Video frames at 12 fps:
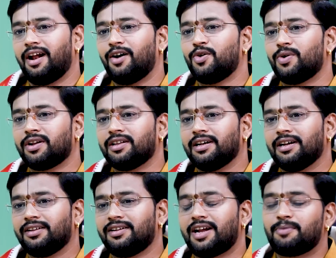ராகு
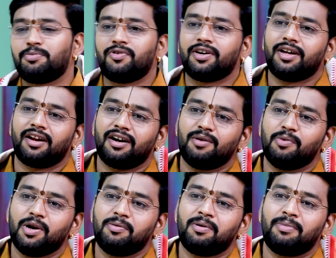வர்றதுங்கிறது நட்பு வட்டாரங்கள்
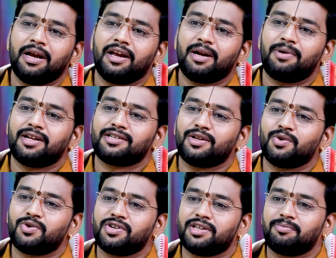மூலியமாக பயங்கரமான
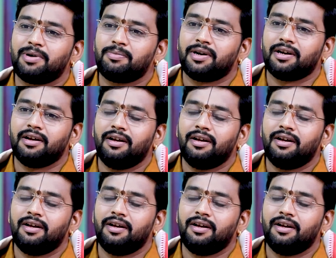சந்தோஷத்தை பார்ப்பாங்க